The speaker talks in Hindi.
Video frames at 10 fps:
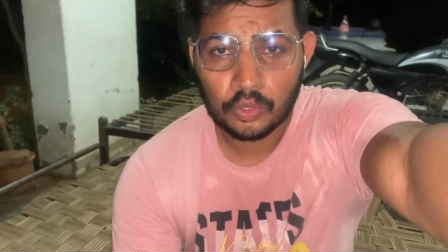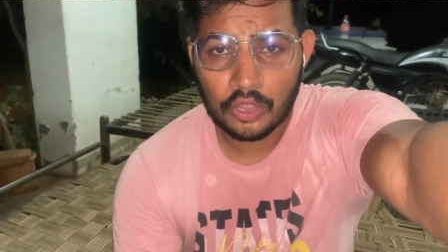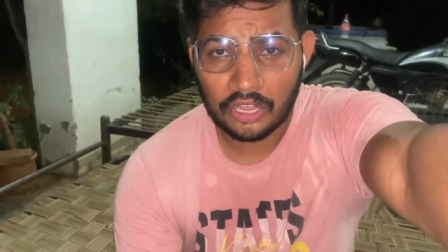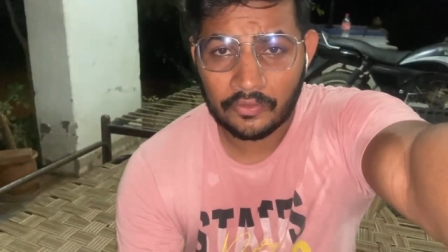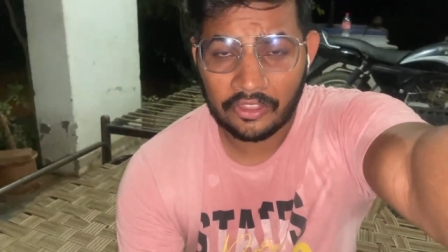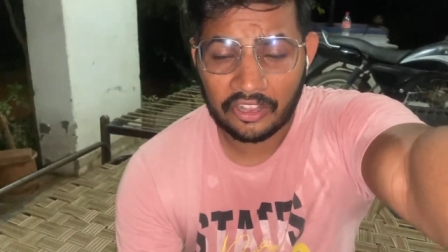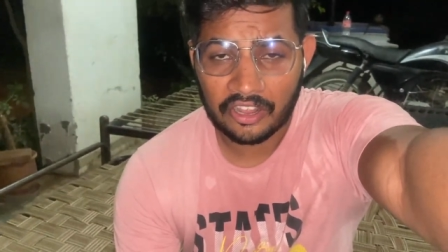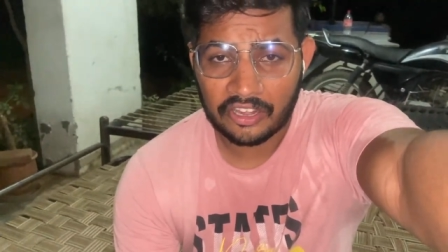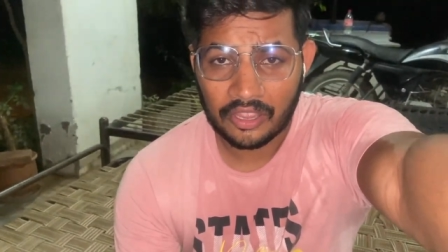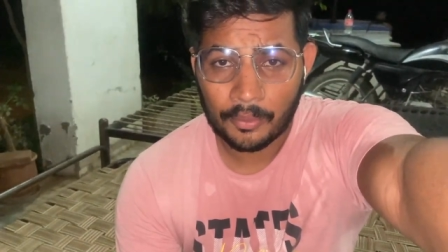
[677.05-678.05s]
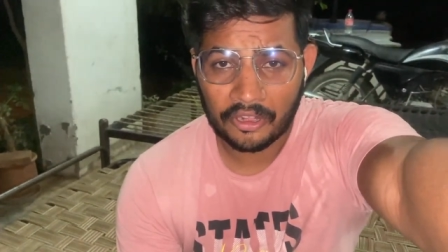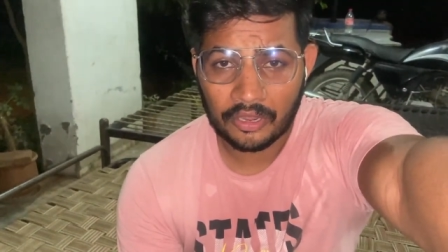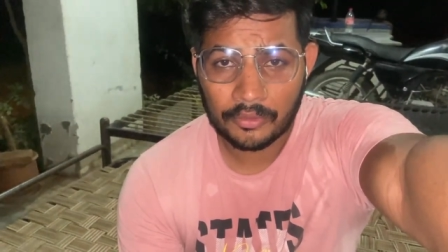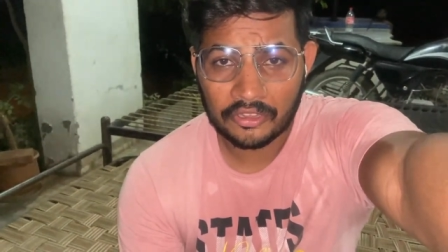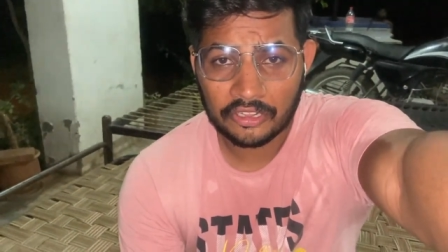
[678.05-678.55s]
खाना वगैरह खा लिया मैंने
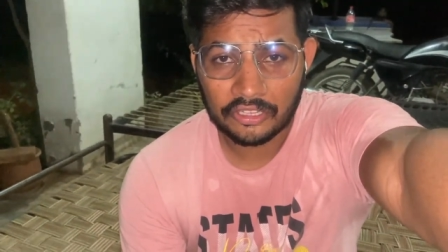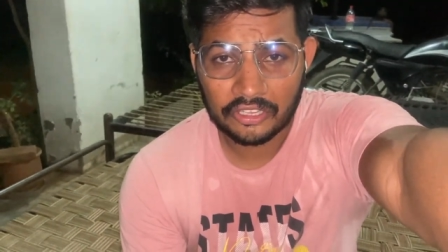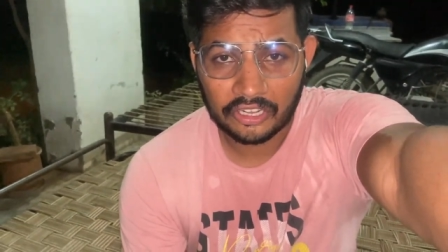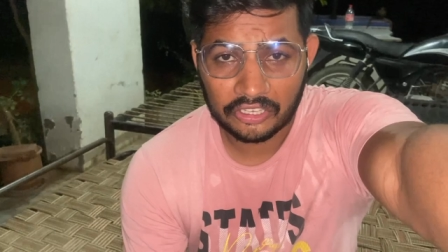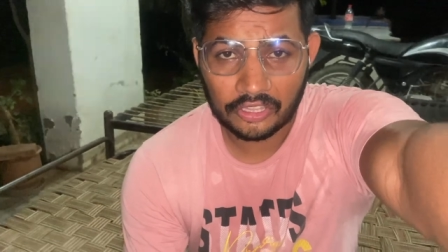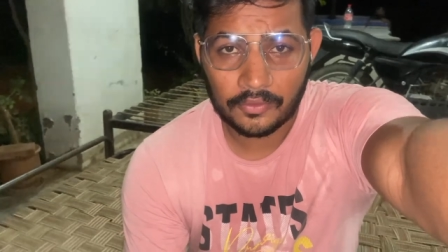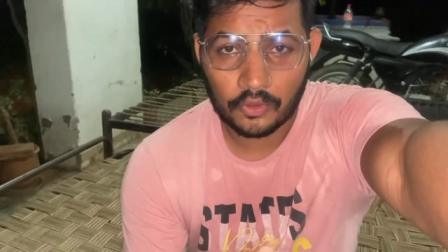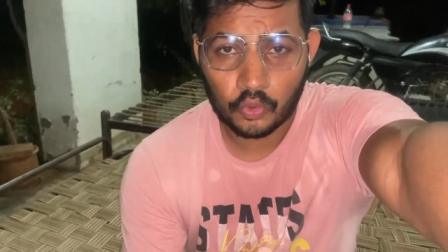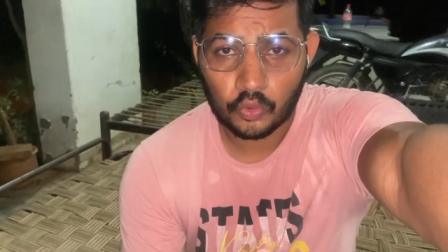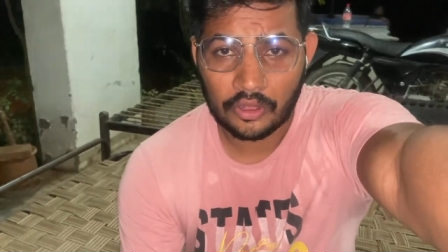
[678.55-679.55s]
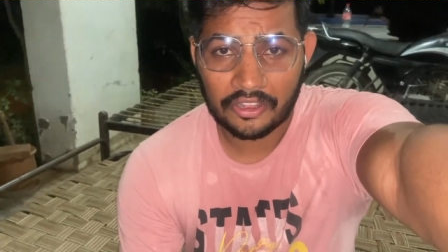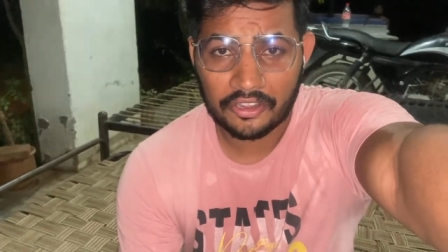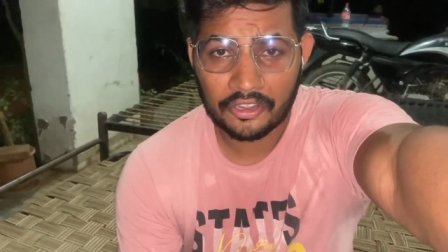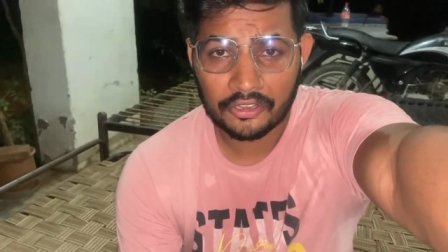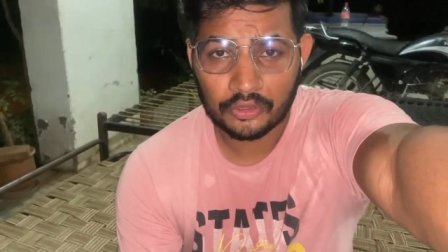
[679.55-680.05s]
अभी जल्दी से करते हैं वो लोग को
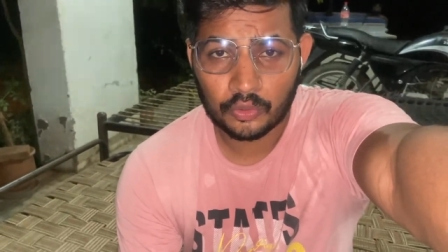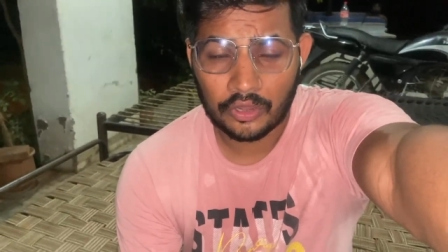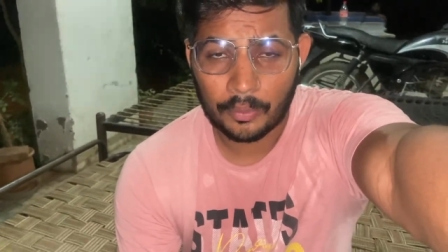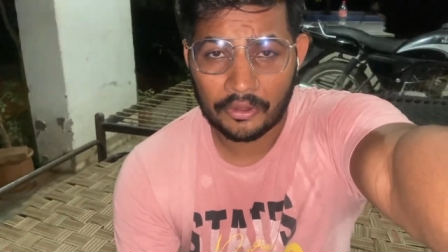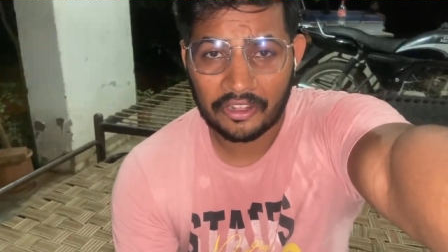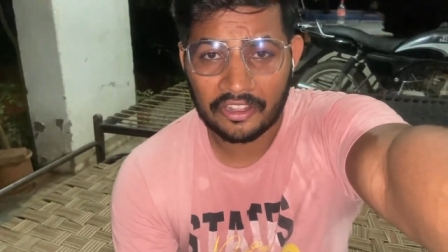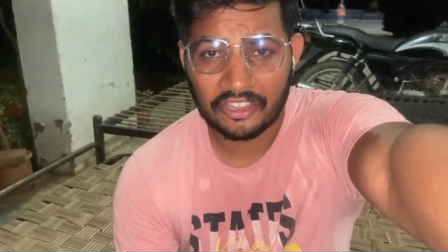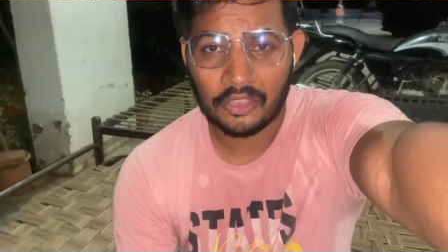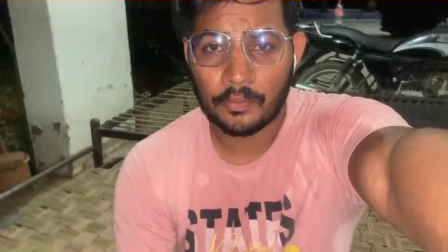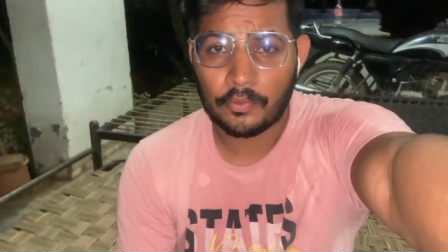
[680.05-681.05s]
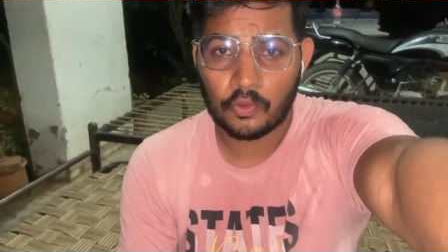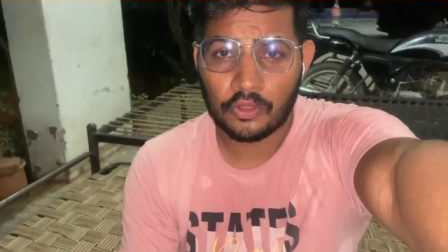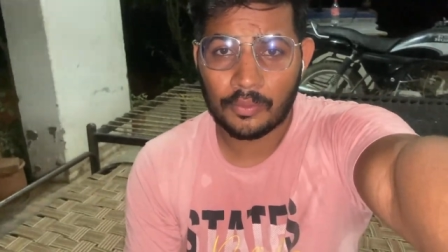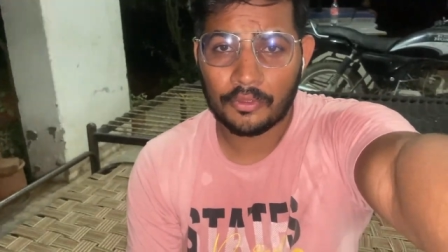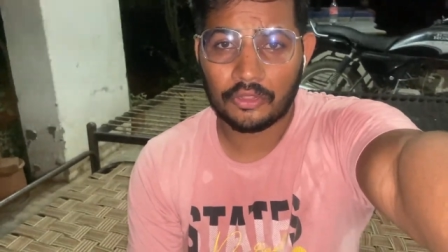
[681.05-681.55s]
एडिट तो यहाँ पे नेट की
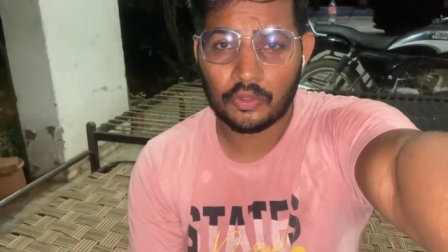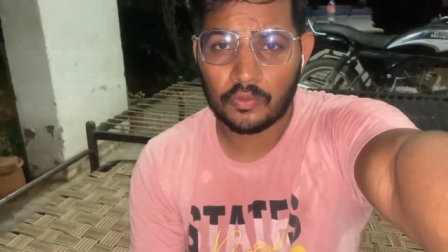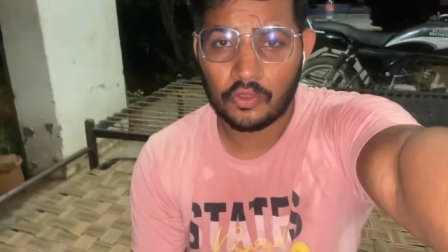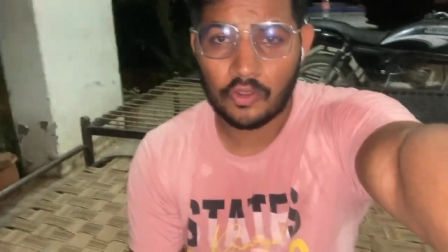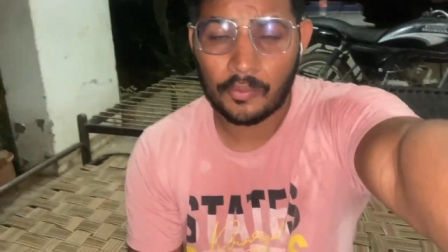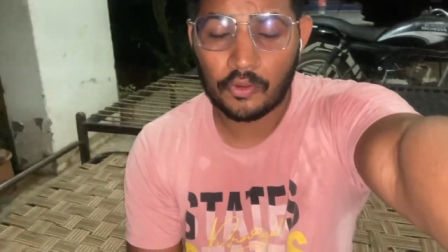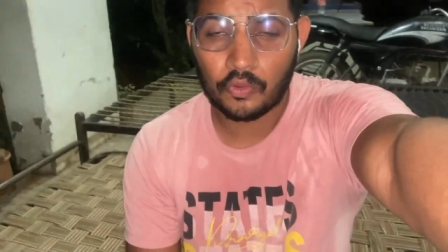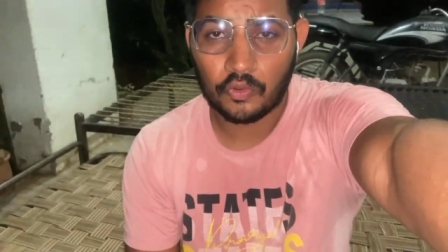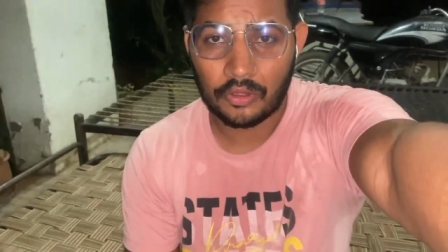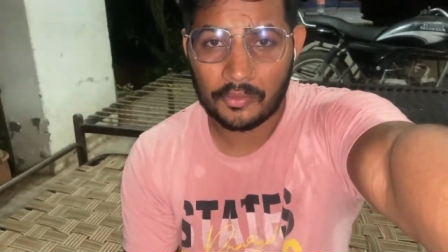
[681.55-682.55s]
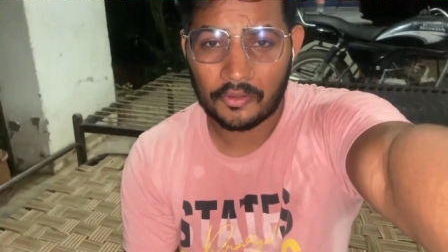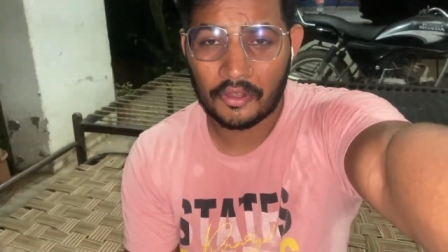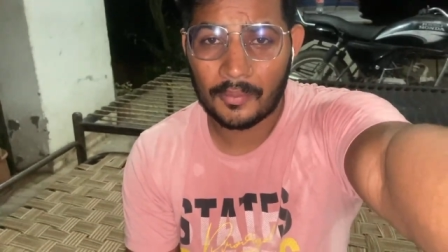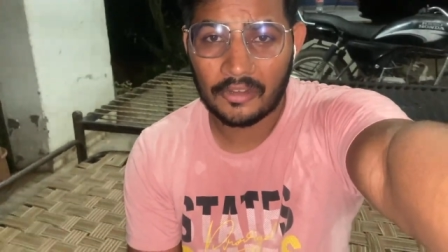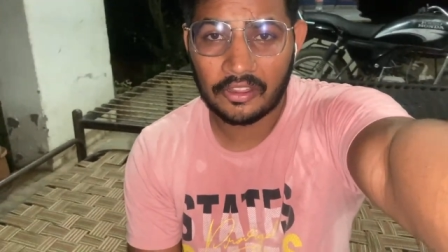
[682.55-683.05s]
प्रॉब्लम है तो वो लोग अपलोड होने में भी
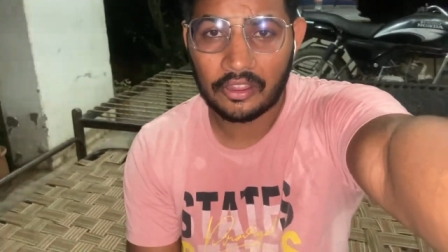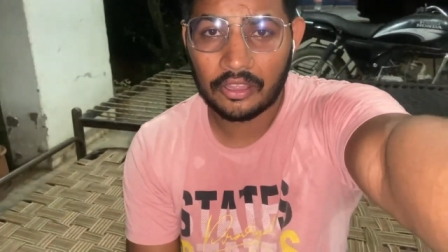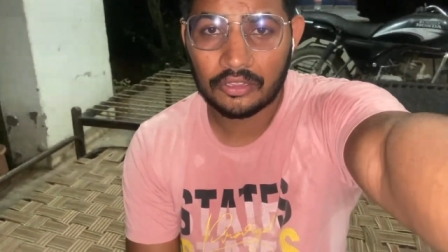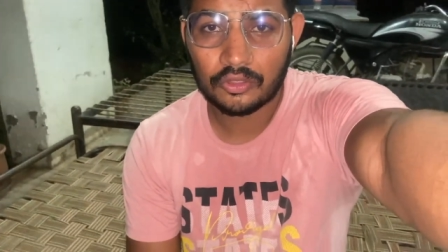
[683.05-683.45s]
टाइम लगेगा